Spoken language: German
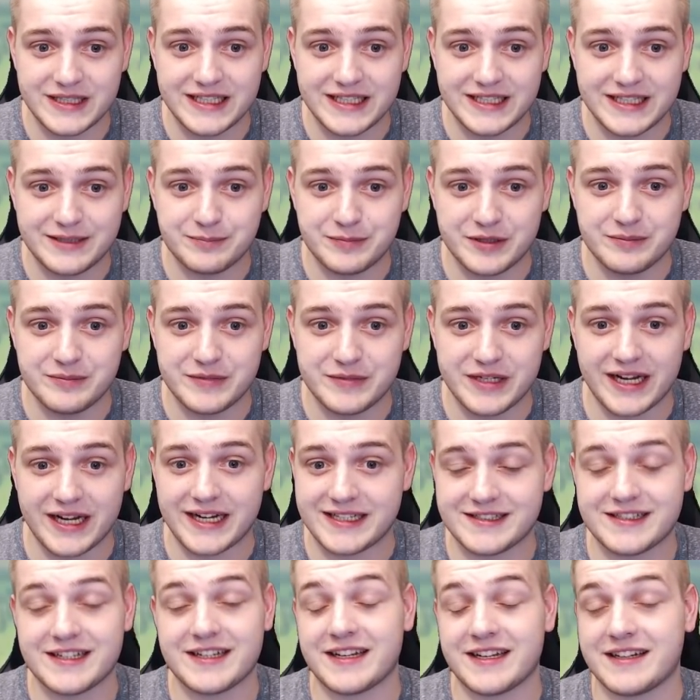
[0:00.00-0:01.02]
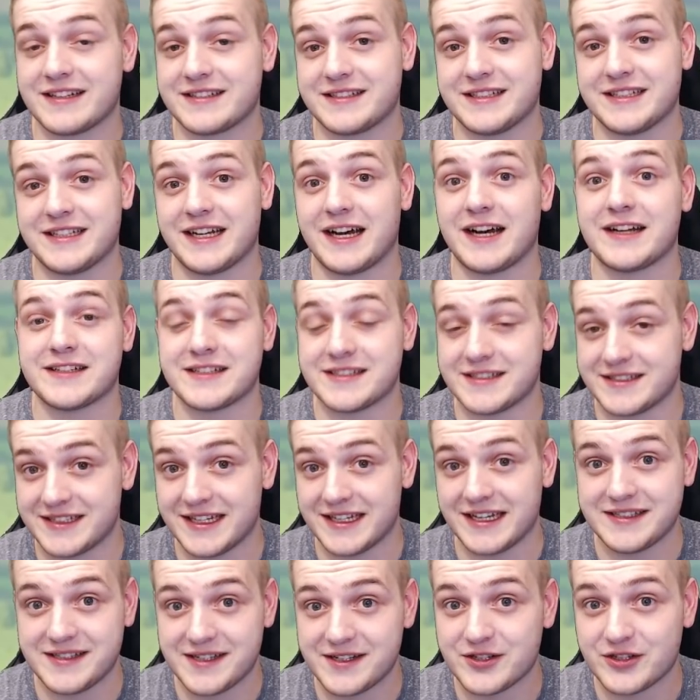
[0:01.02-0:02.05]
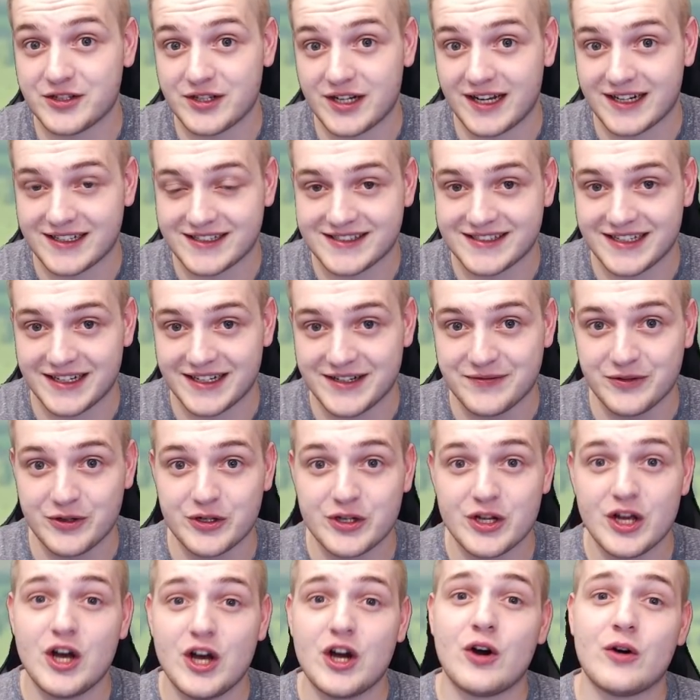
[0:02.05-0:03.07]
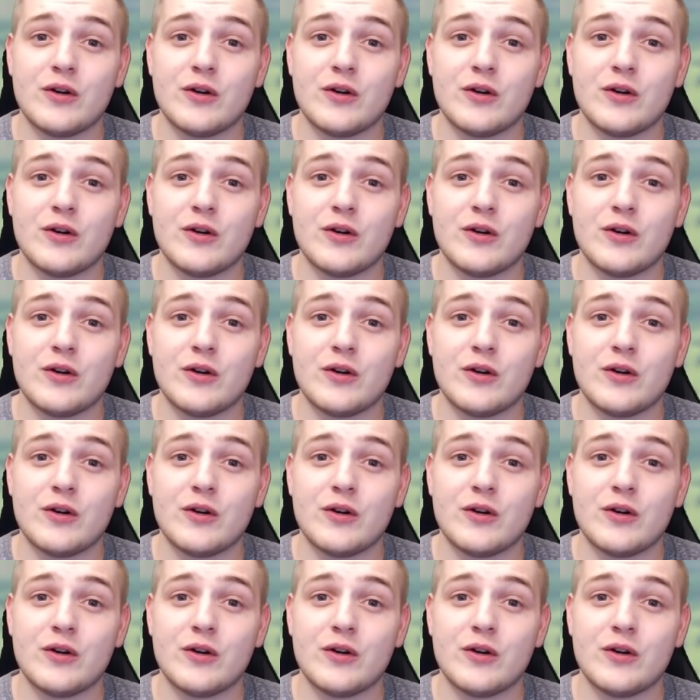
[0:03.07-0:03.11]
Ich bin mir recht sicher, dass die Karte sehr, sehr stark sein wird.